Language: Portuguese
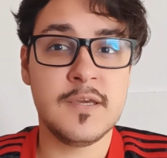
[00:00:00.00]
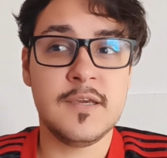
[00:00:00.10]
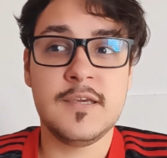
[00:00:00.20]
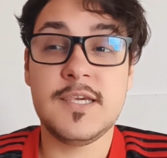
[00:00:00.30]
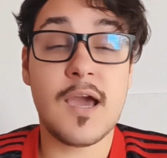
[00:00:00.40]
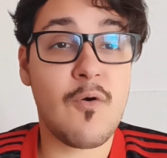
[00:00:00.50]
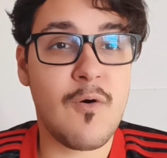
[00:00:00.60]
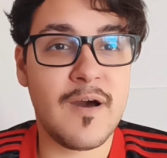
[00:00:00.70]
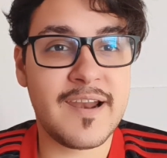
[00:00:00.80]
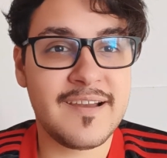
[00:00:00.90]
E
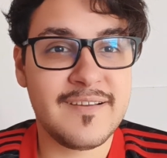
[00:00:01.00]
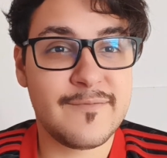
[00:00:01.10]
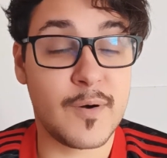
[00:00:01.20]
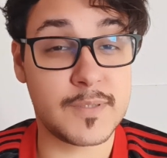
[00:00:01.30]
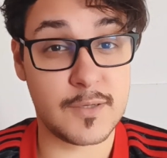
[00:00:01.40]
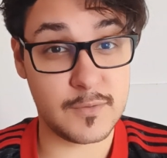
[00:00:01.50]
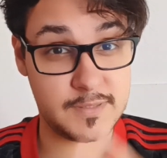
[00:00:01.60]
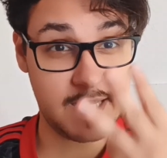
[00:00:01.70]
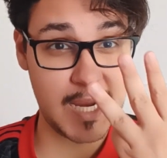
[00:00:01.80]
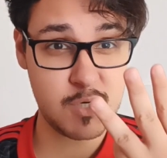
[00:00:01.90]
agora, faltando
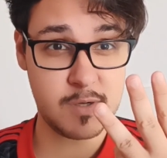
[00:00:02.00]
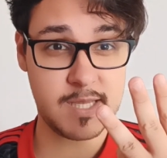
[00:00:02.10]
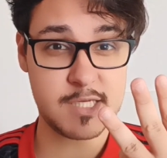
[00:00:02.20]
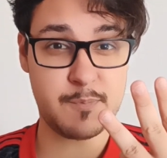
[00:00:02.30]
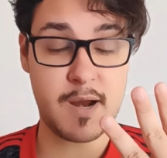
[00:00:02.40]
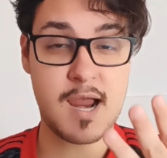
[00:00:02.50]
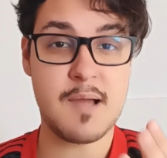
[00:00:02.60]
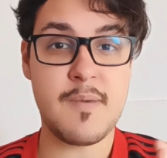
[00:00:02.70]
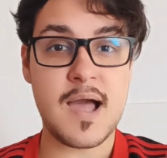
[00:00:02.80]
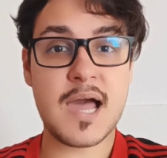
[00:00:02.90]
três rodadas para
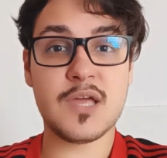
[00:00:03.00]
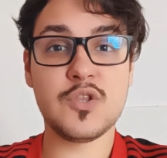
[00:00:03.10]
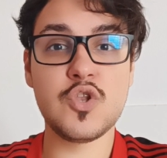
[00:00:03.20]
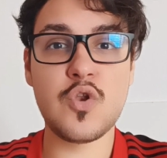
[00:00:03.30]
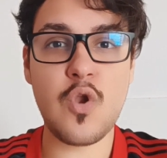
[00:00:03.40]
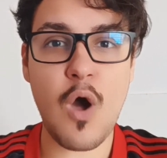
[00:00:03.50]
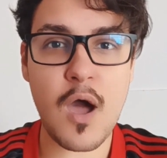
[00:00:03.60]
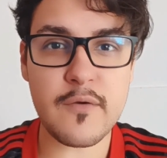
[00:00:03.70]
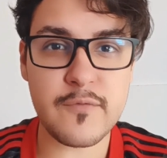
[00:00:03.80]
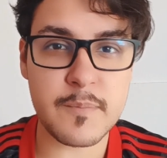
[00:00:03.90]
acabar,
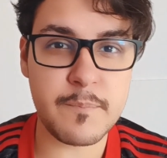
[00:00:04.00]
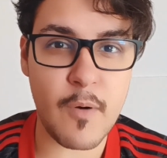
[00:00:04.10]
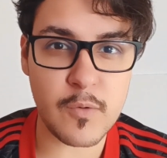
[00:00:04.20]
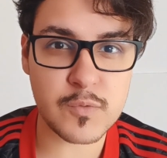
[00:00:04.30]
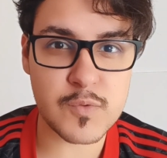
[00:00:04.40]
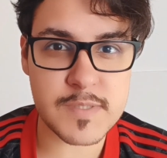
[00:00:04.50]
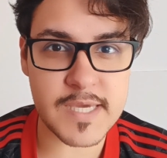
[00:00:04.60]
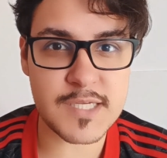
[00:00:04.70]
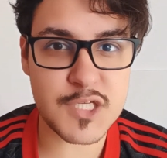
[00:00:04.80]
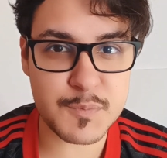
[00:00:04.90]
nove pontos
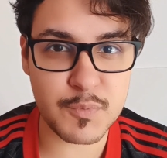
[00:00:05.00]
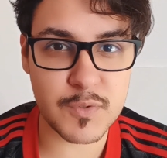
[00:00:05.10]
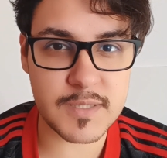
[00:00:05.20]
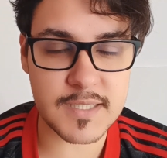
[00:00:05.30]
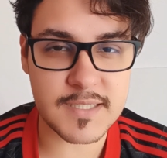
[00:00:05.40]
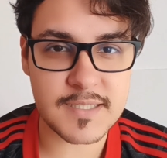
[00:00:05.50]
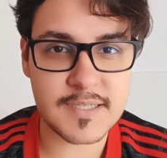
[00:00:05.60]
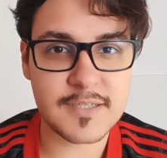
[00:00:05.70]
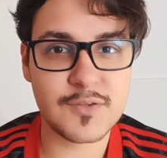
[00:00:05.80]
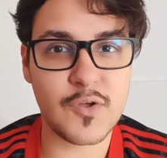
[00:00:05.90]
em disputa,
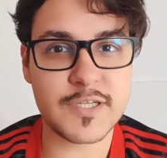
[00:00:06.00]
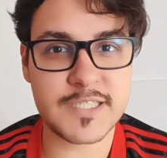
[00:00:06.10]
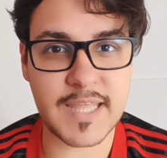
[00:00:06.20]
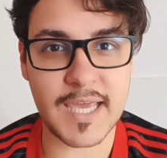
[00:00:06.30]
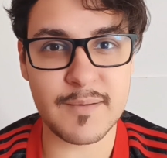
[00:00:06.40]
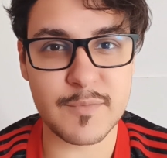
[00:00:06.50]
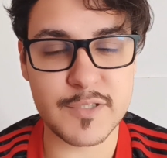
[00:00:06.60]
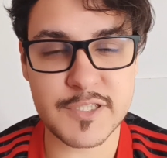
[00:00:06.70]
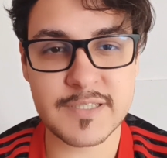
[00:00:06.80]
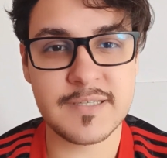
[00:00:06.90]
nós
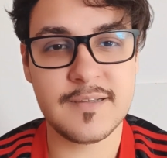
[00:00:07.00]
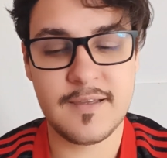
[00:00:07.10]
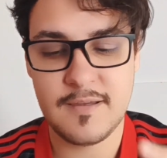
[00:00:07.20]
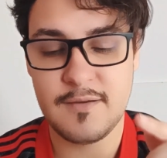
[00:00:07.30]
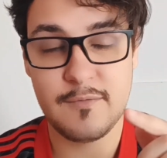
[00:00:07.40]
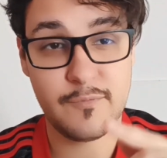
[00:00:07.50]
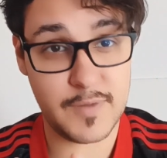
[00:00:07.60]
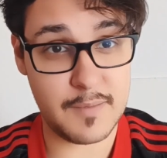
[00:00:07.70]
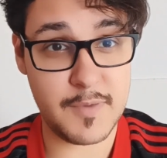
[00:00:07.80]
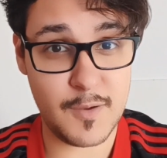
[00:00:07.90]
temos
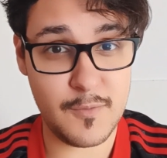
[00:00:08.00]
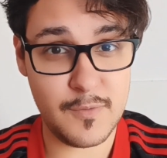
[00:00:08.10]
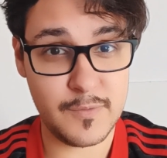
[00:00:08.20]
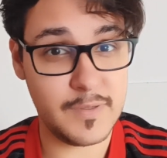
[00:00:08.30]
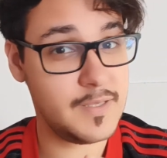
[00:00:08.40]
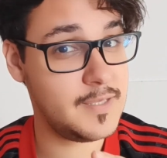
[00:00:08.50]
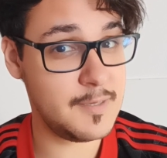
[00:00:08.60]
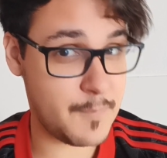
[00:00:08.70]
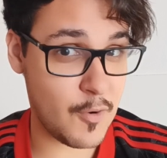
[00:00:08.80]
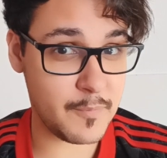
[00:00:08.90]
Flamengo e
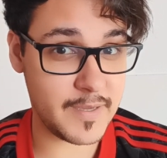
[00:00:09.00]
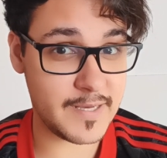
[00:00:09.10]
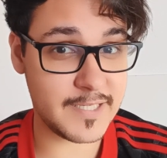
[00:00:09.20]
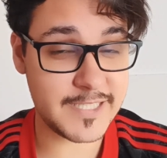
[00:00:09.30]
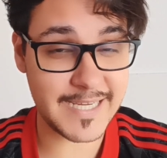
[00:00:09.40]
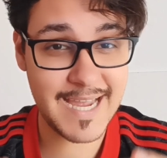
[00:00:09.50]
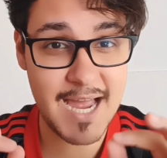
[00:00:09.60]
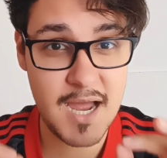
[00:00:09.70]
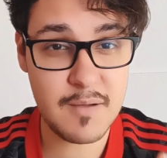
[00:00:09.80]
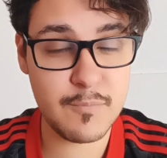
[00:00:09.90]
Palmeiras,
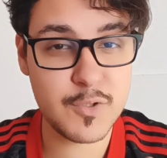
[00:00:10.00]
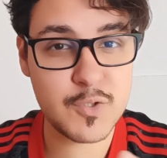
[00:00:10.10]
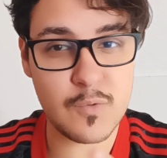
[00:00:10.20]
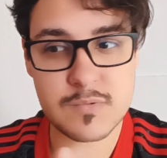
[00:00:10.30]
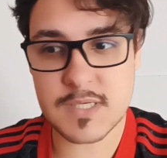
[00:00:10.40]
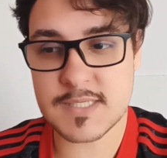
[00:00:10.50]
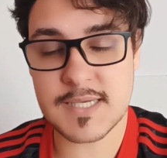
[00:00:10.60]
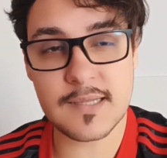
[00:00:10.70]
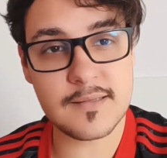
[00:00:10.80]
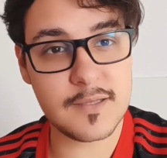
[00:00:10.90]
ambos com
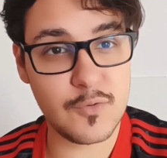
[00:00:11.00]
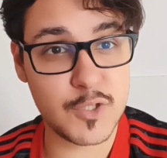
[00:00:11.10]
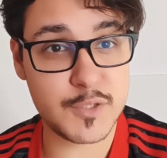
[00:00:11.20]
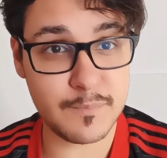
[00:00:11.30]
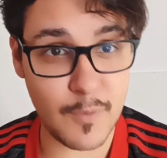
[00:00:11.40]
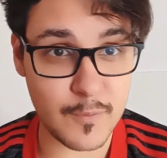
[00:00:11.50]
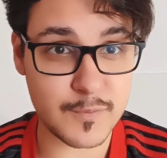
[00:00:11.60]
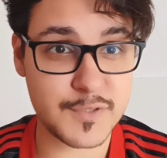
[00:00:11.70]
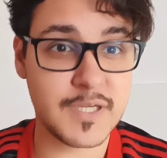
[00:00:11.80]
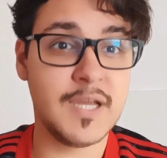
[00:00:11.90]
62
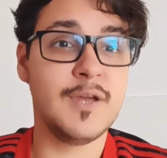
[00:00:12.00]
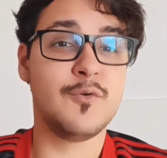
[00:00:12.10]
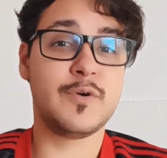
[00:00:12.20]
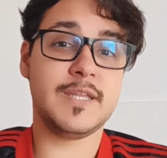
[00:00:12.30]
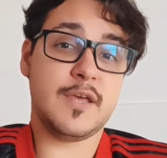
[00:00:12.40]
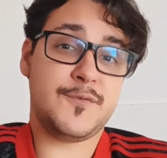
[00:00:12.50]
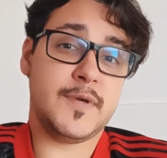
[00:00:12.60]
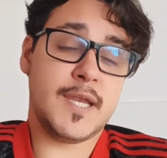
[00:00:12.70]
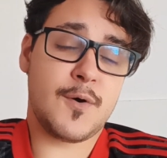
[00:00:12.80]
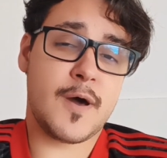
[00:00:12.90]
pontos. O que
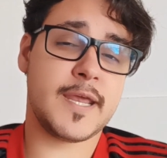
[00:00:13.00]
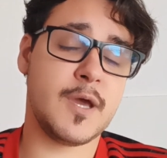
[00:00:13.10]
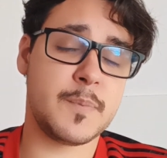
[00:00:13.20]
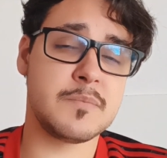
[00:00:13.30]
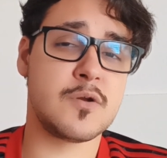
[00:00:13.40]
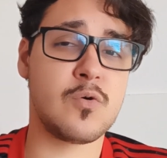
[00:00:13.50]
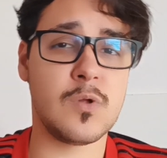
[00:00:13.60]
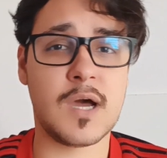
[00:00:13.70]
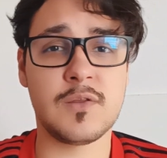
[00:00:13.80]
define agora quem é o primeiro colocado e